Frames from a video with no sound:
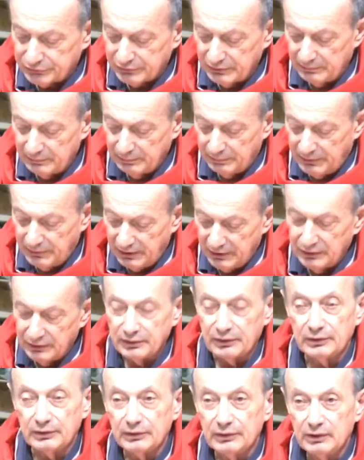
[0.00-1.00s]
impegno
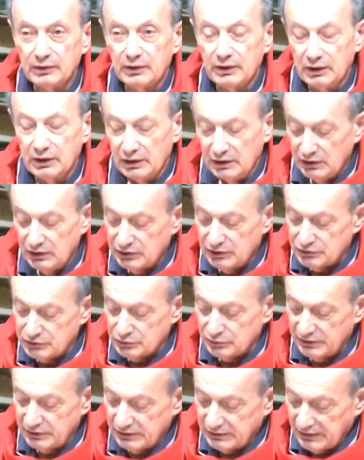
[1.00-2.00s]

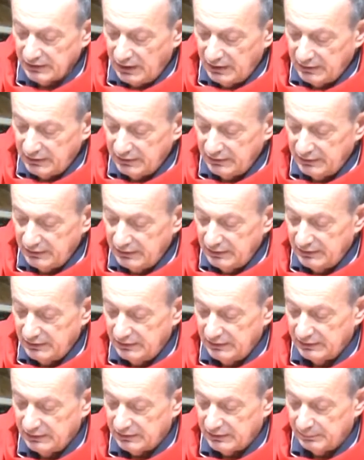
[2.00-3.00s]
giudicare e
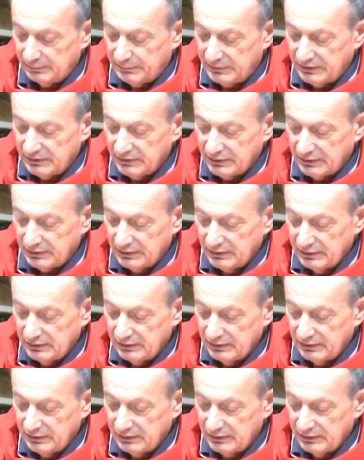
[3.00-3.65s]
capire